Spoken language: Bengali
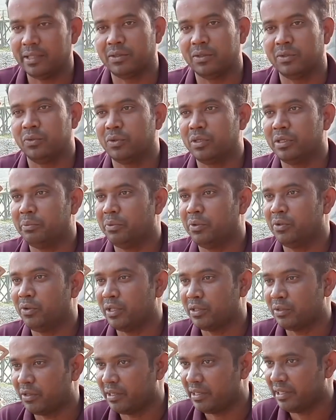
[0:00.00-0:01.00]
এত ঝুঁকিপূর্ণ
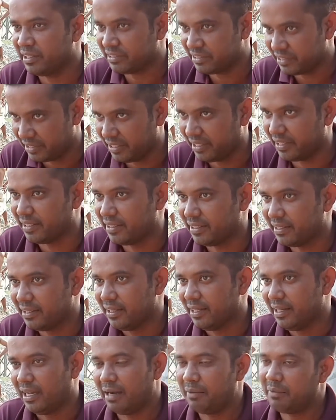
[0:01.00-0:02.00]
তো রিক্স নেই
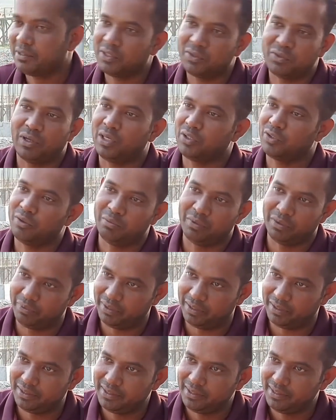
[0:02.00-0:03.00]
আমাদের চলা সম্ভব
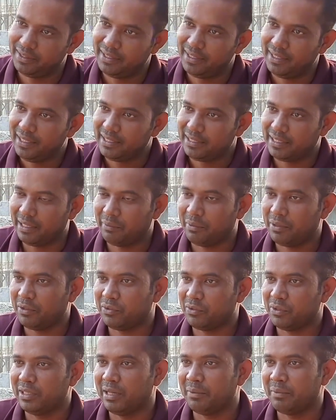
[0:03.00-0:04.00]

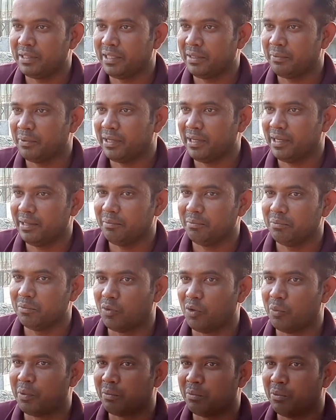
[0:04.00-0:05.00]
তারপরে যদি আমাদের মানে
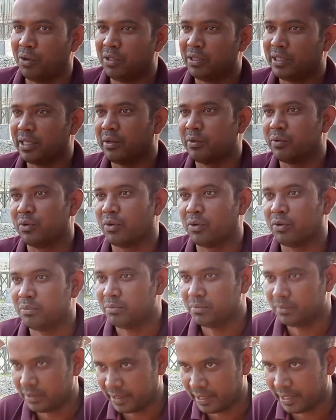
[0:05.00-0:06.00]
উপর মহল থেকে কোনো
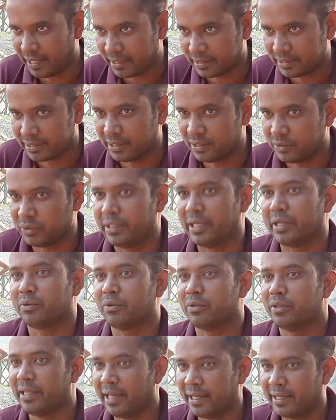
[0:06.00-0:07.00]
ইয়ে আসে যদি
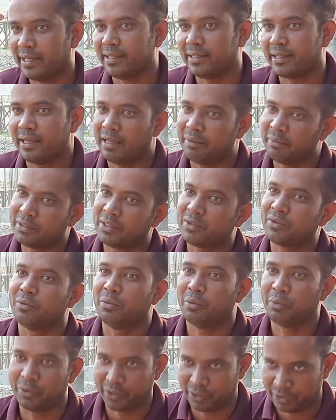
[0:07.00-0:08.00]
একটু দেখে তাহলে আমাদের
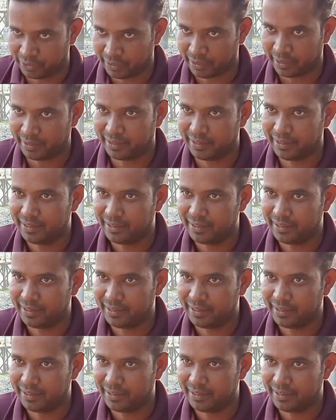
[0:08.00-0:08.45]
খুব উপকার হয় আর